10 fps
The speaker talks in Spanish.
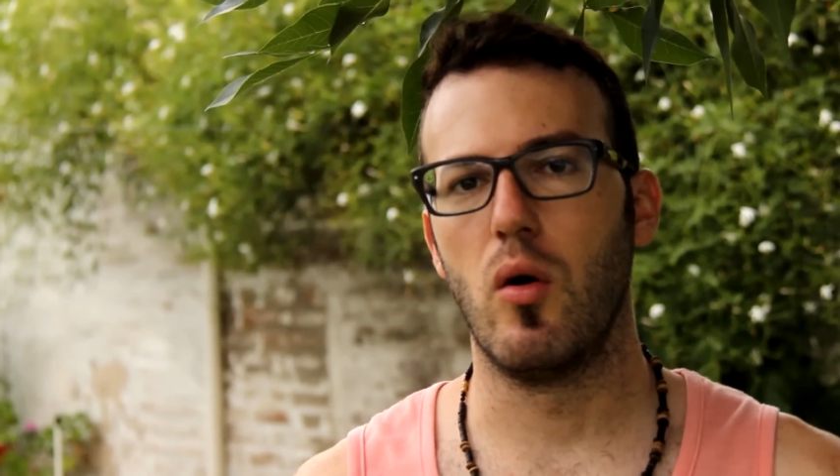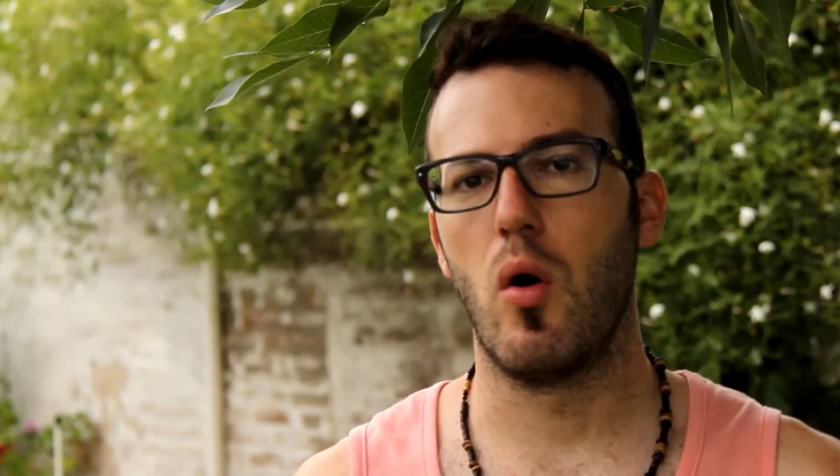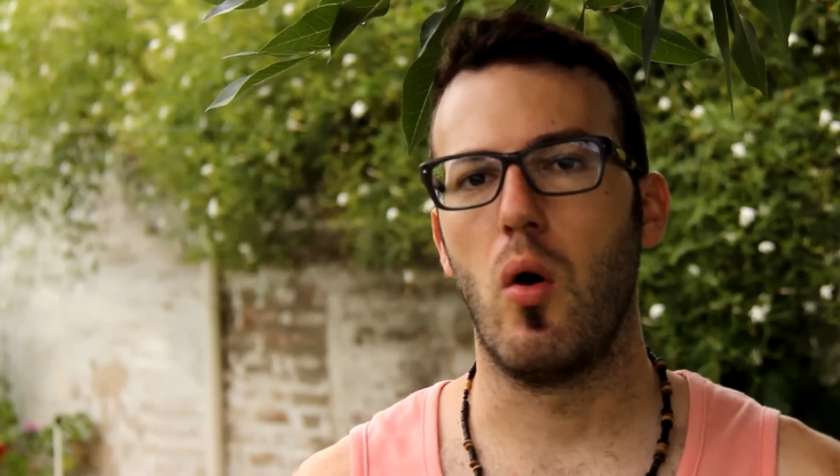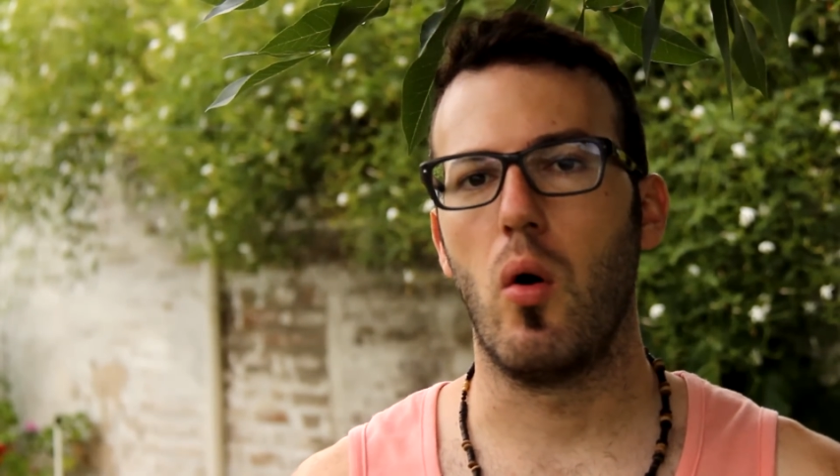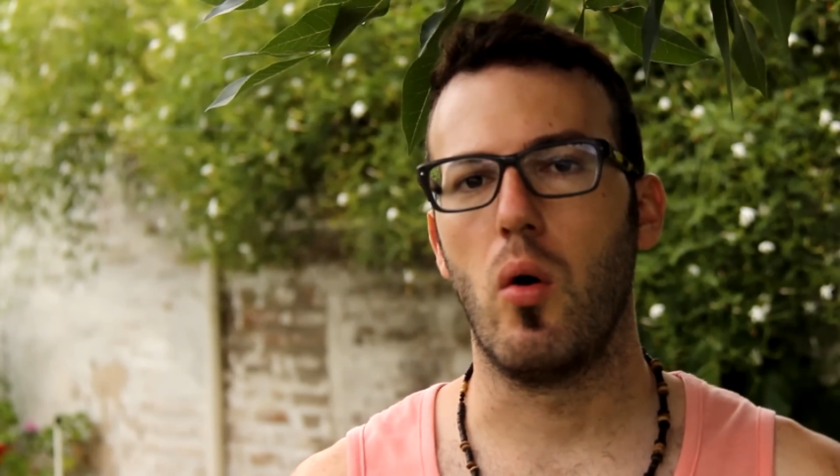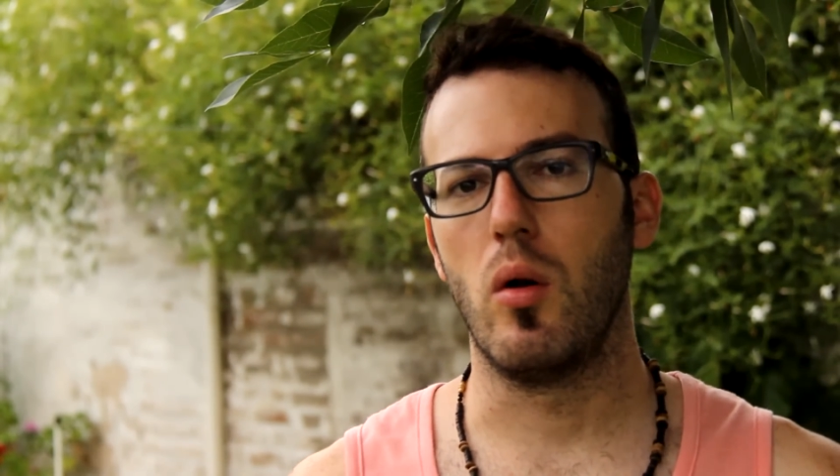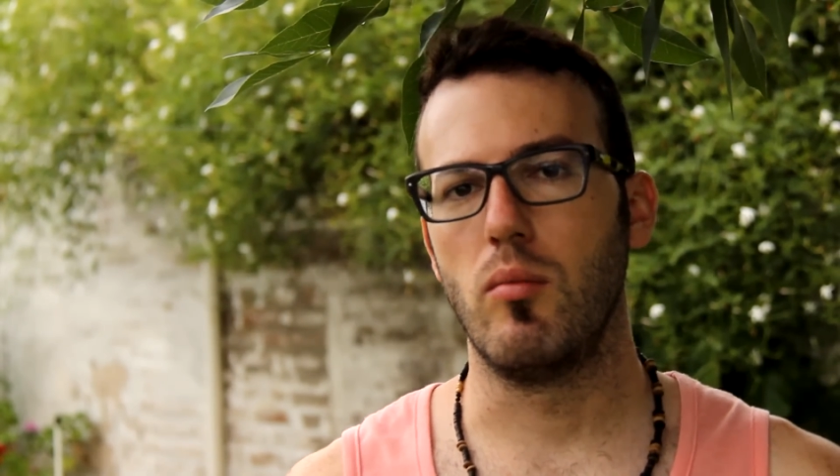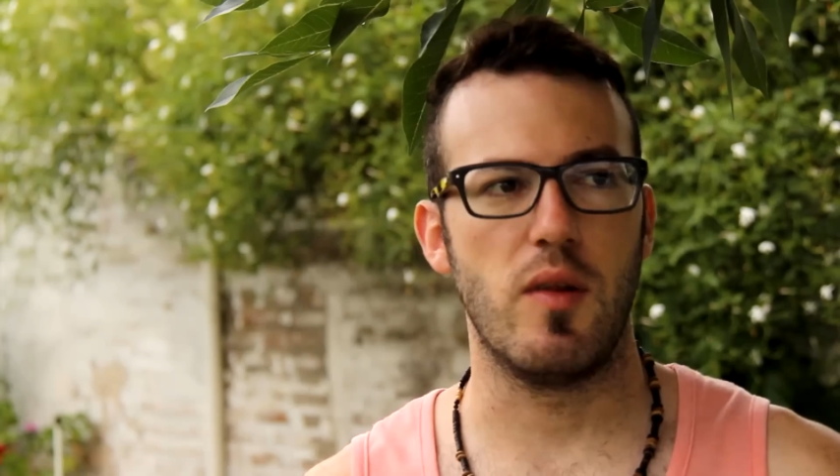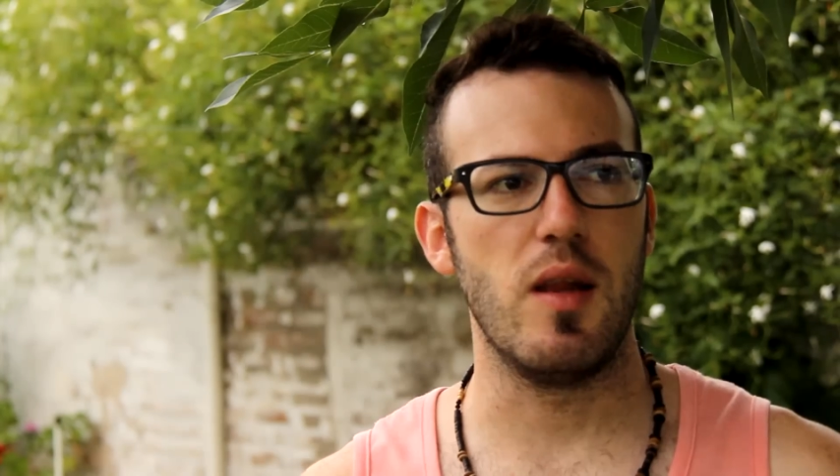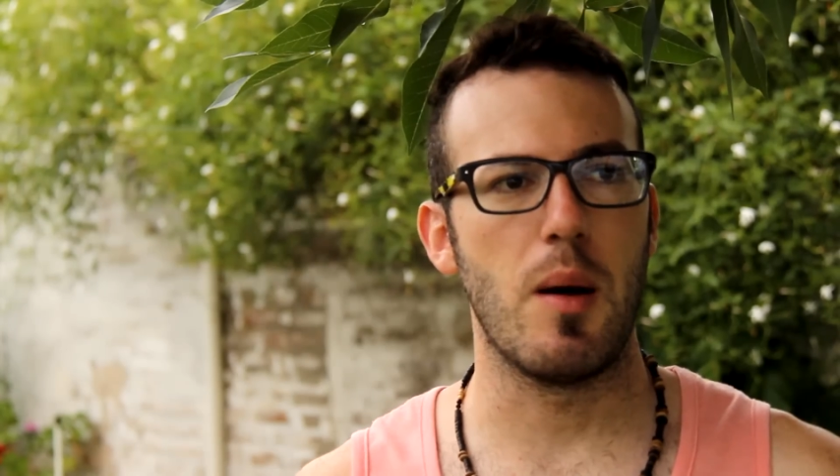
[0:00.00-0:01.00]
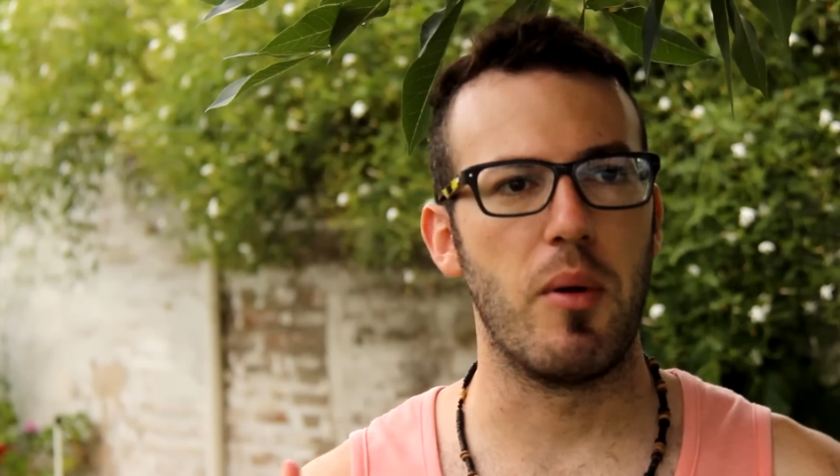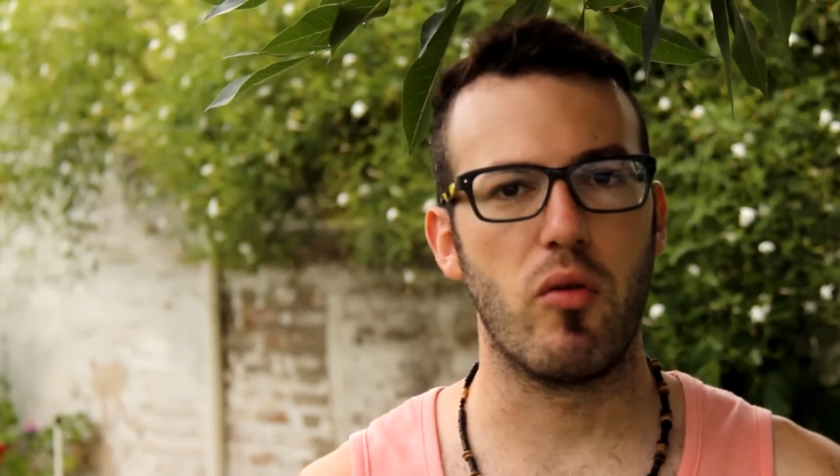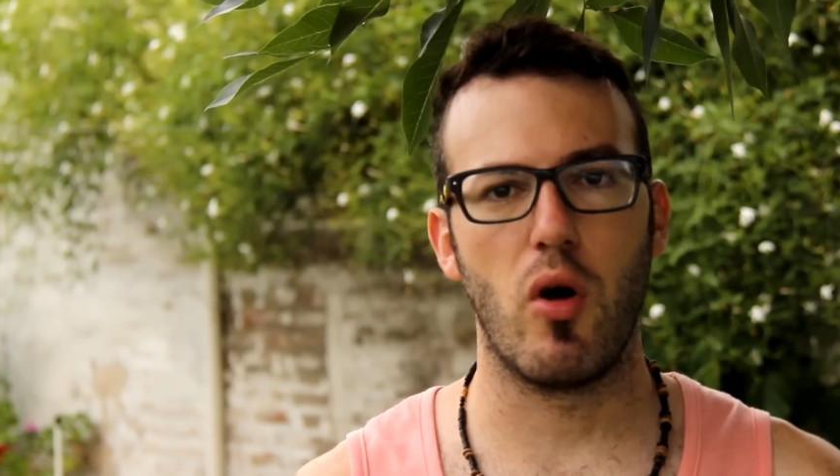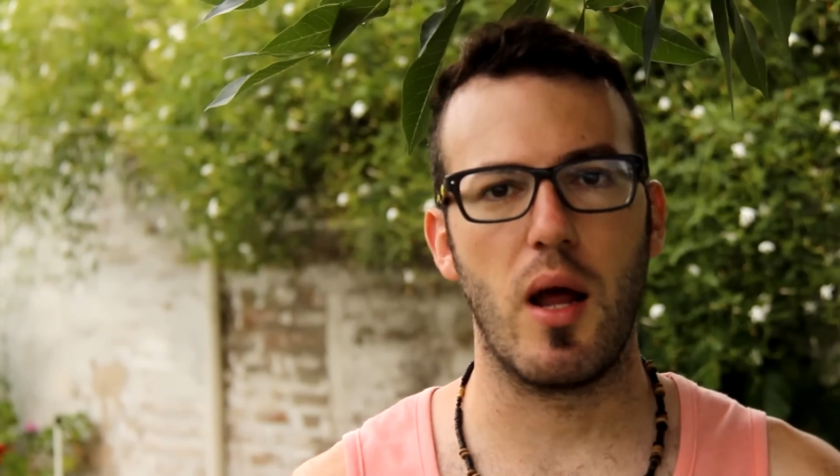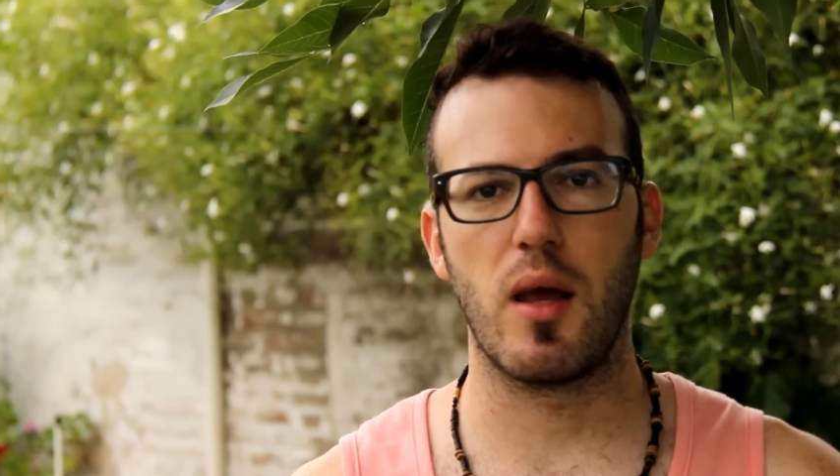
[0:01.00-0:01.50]
o distintas
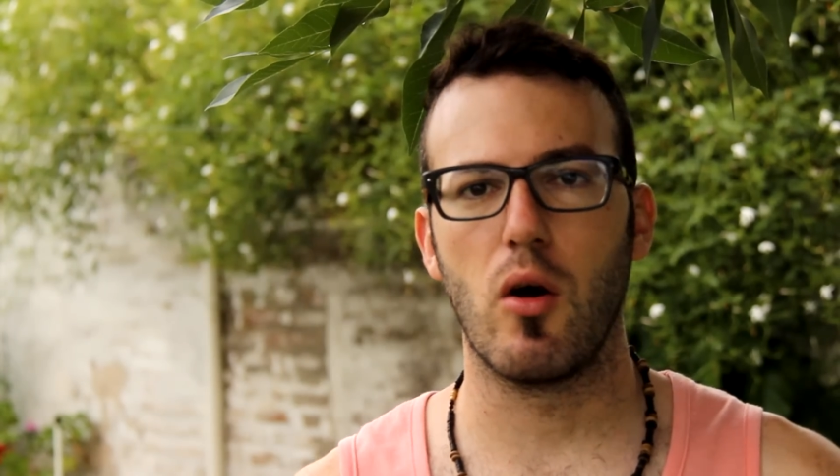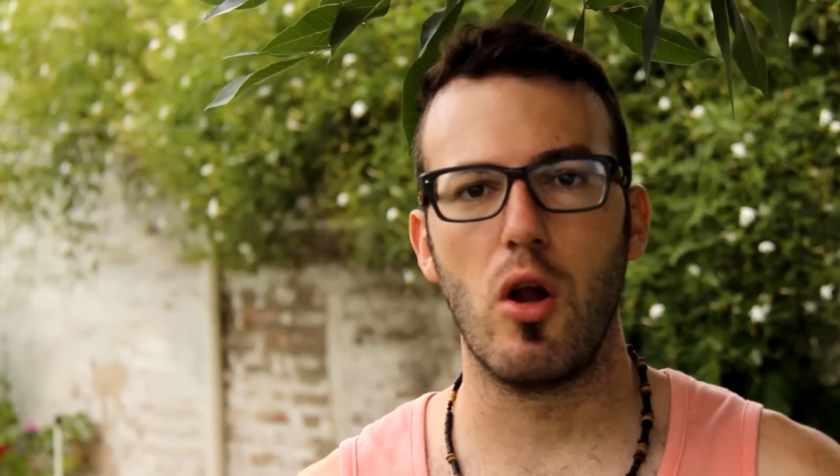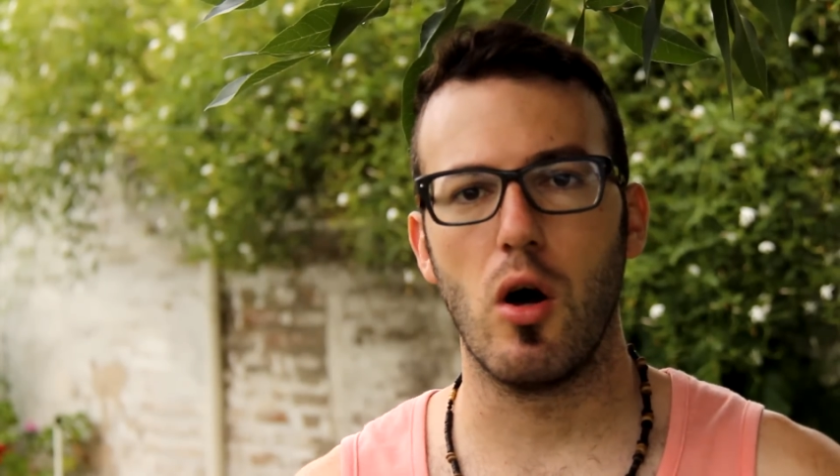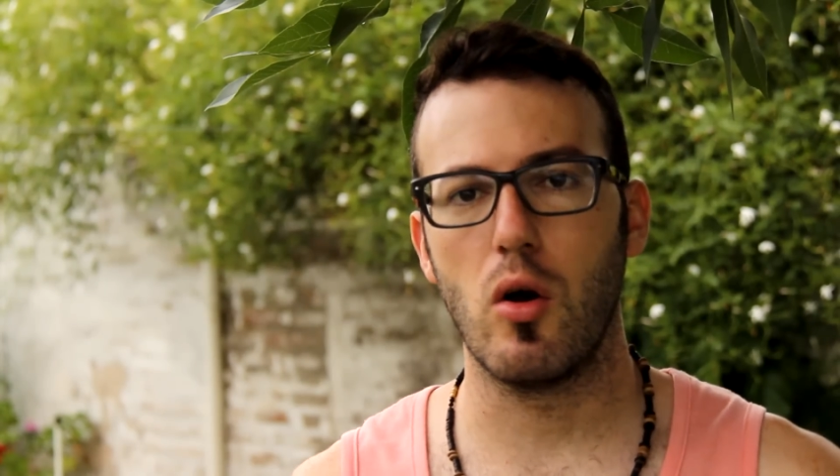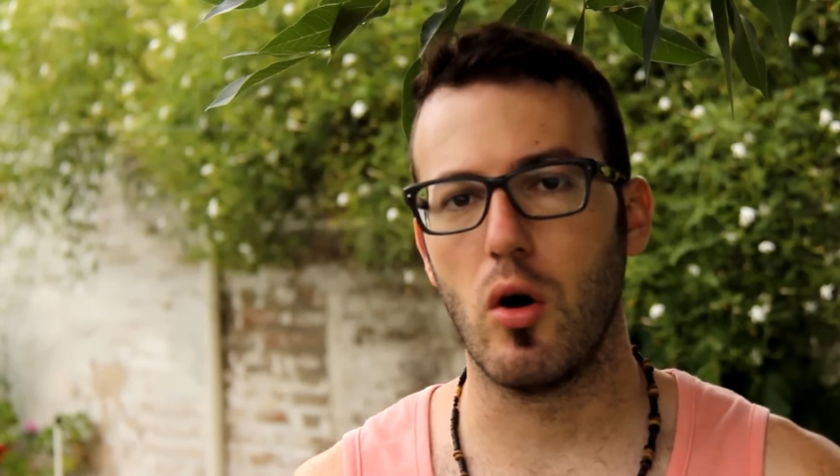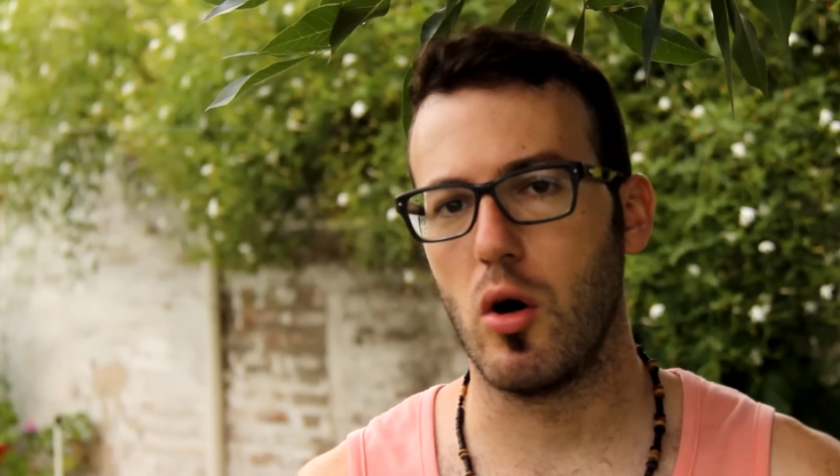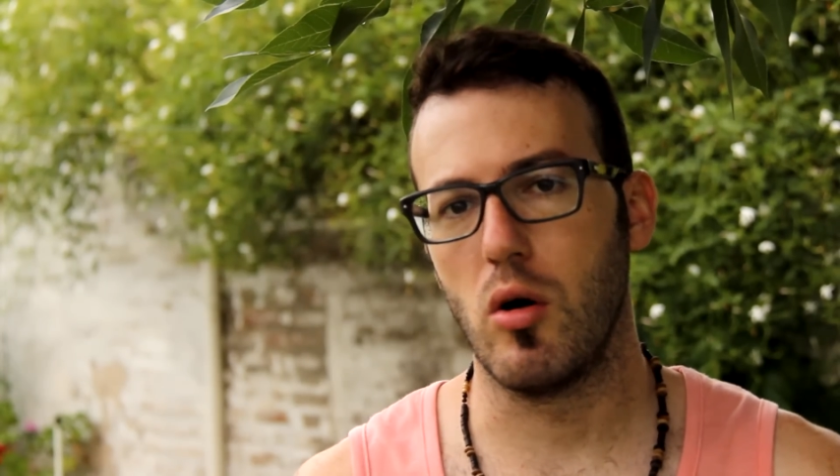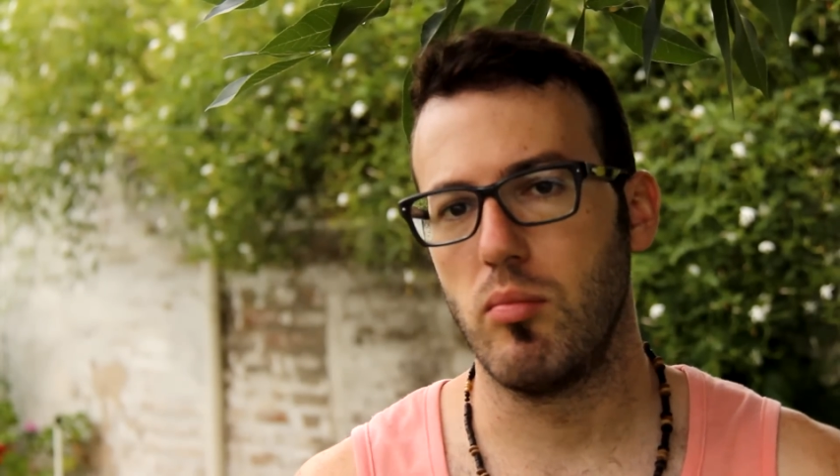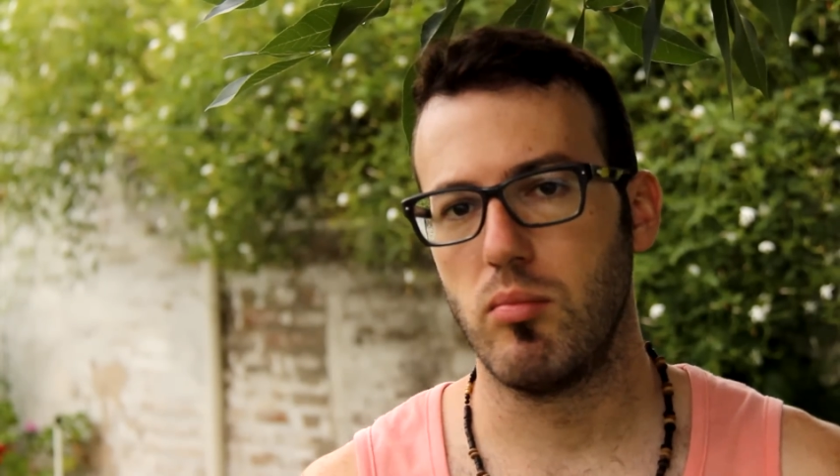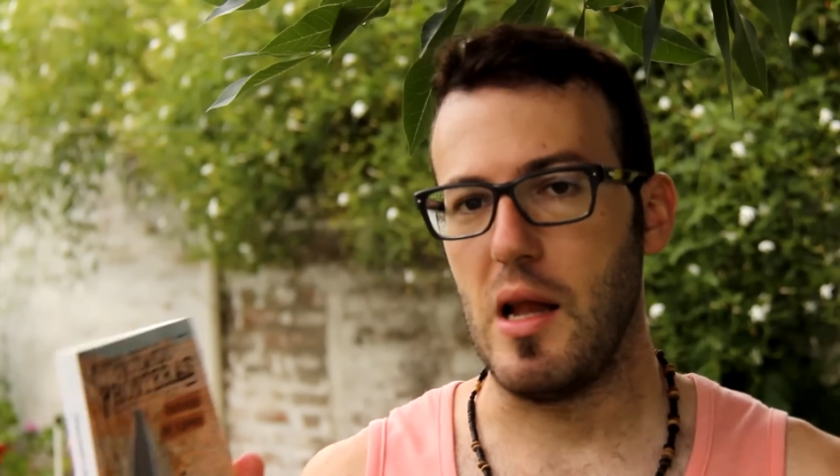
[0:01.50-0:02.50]
personas que conozco